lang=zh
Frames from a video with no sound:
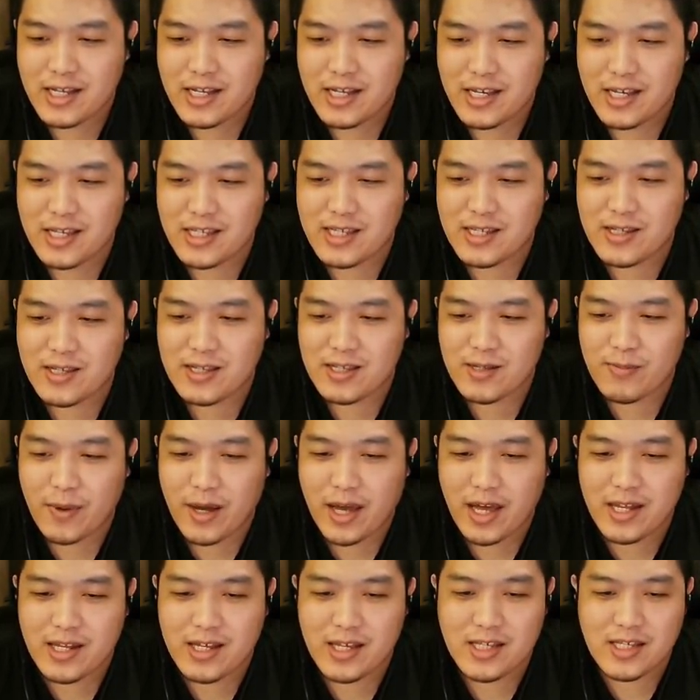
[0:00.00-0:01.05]
一直
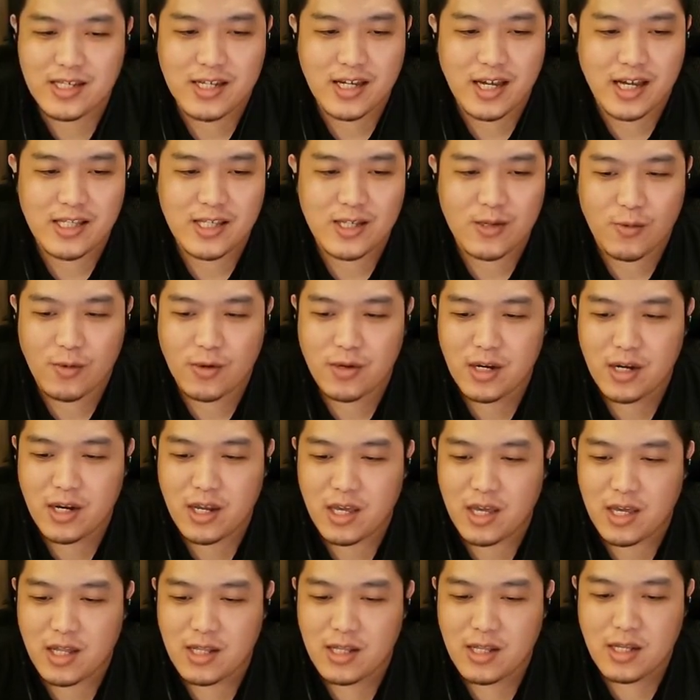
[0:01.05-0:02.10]
妈的，一直干着我的
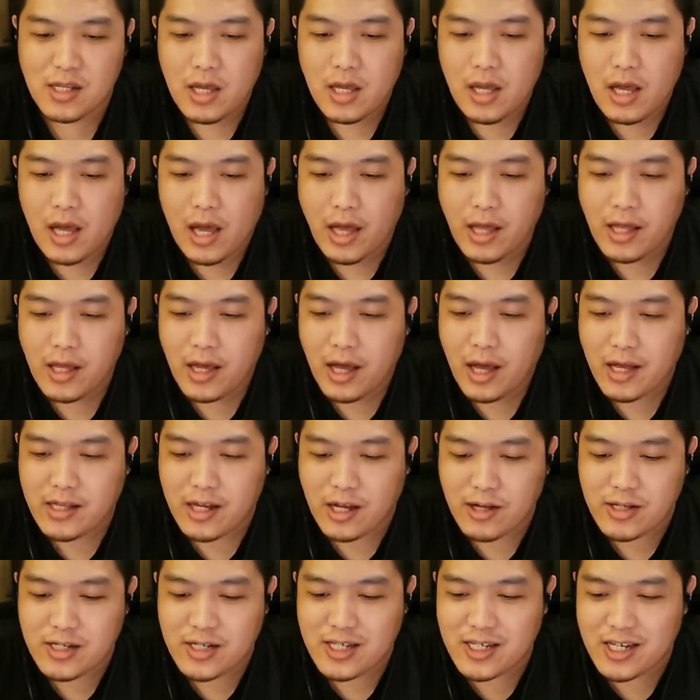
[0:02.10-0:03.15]
脸。 哎，那、啊、到
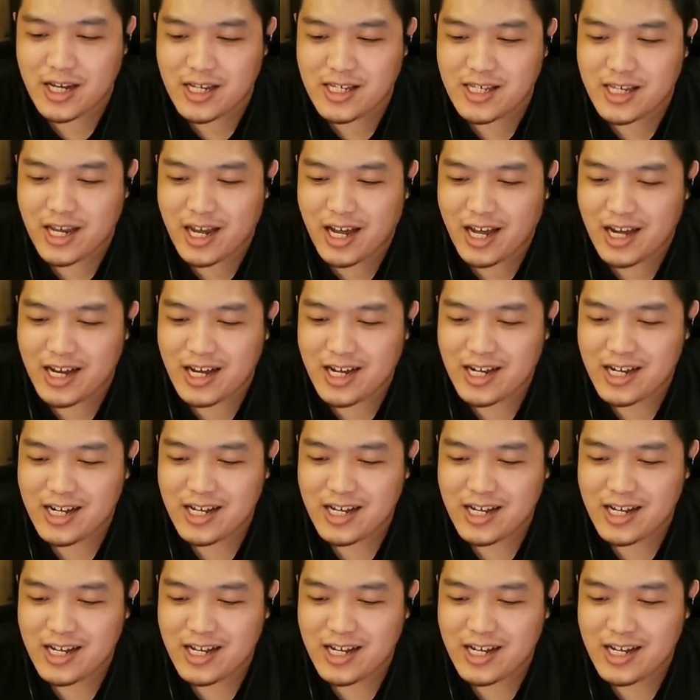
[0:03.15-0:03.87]
底是想怎样？